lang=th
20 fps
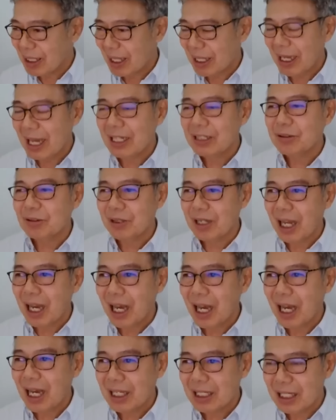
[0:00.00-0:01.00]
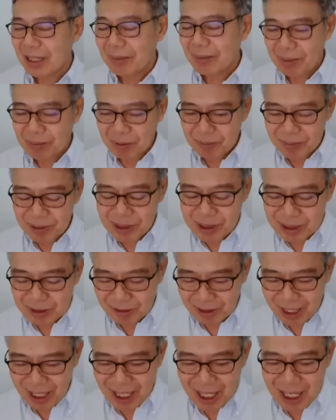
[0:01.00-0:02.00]
แค่ จุดห้า ทำไมผมพูด
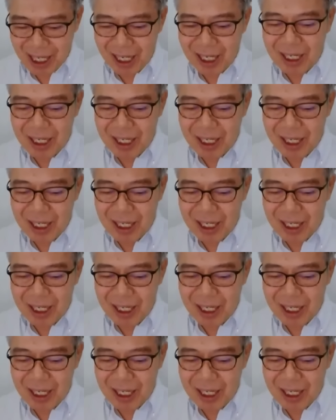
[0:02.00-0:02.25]
จุดห้า